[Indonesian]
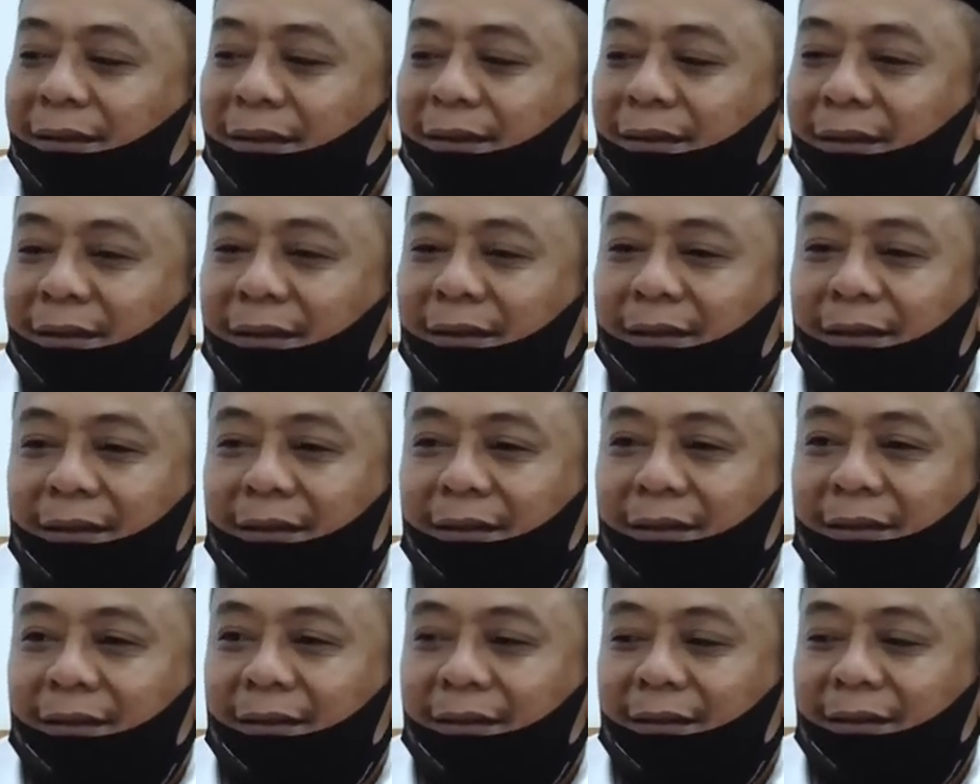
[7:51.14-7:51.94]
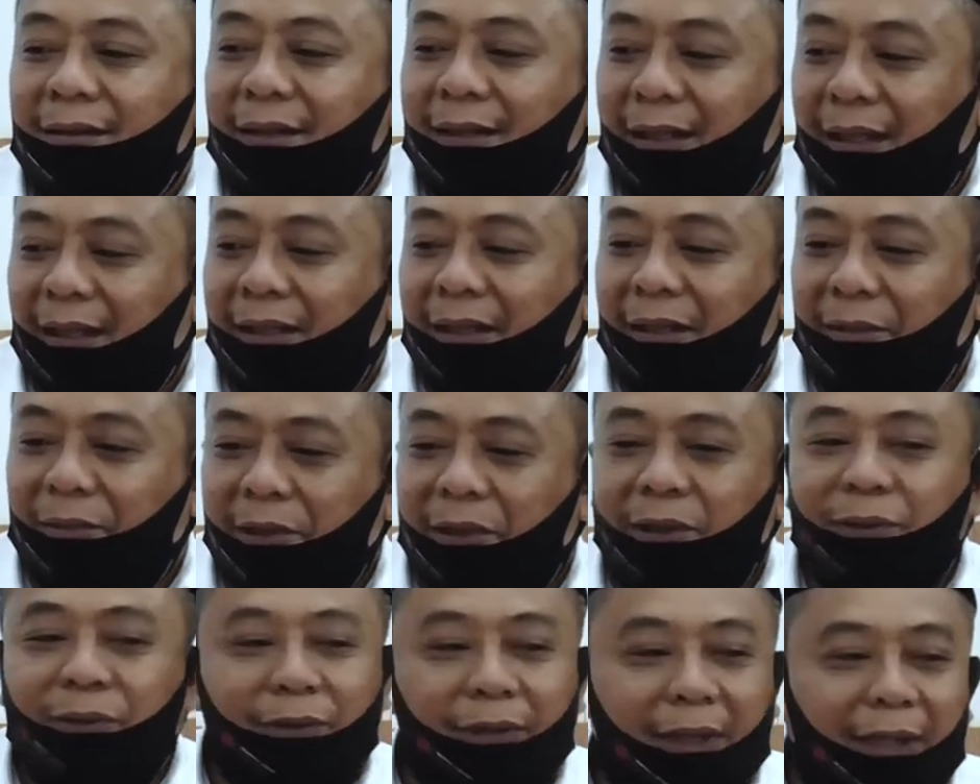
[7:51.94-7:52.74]
eh, kira-kira uh,
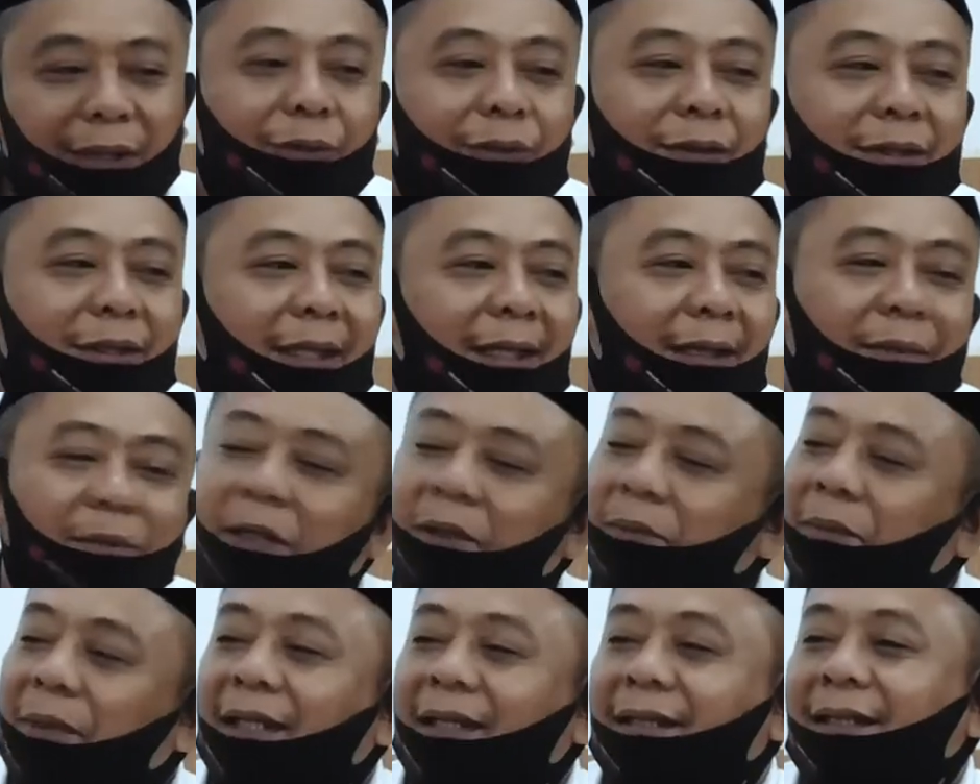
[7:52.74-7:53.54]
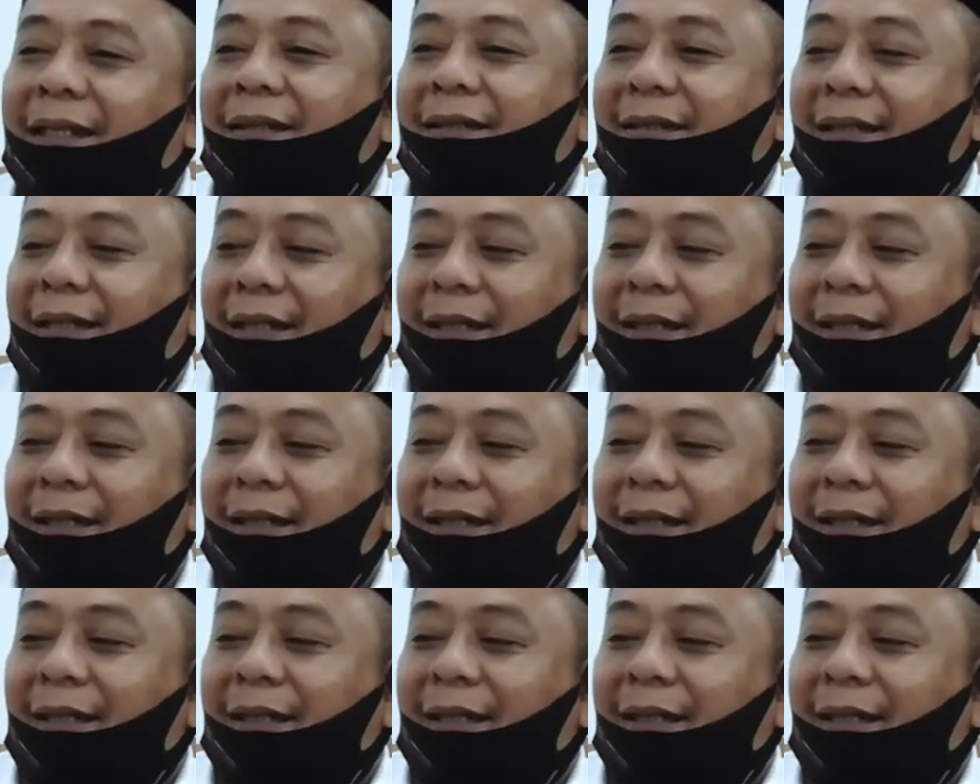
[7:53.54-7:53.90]
begitu jadi Indonesia baik-baik saja